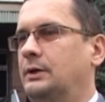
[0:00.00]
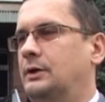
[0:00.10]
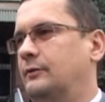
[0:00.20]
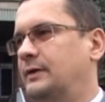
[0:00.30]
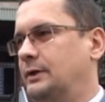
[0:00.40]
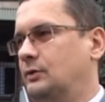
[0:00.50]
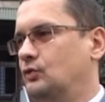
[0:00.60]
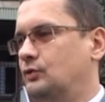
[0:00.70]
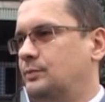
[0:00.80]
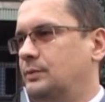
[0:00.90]
kierowanie
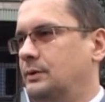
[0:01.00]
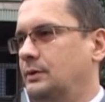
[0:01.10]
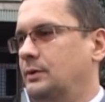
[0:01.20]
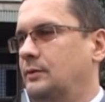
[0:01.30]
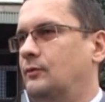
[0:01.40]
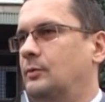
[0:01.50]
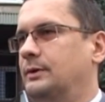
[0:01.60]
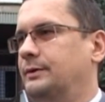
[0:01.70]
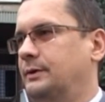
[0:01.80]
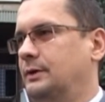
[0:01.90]
gruźb y,
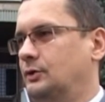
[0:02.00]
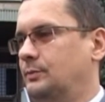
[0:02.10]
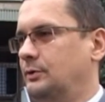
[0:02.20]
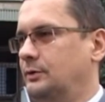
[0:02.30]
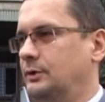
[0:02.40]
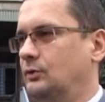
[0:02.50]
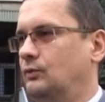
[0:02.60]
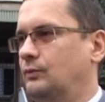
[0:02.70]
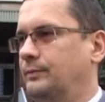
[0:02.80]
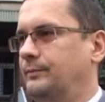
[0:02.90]
wobec jednego z
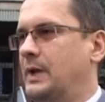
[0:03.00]
polityków.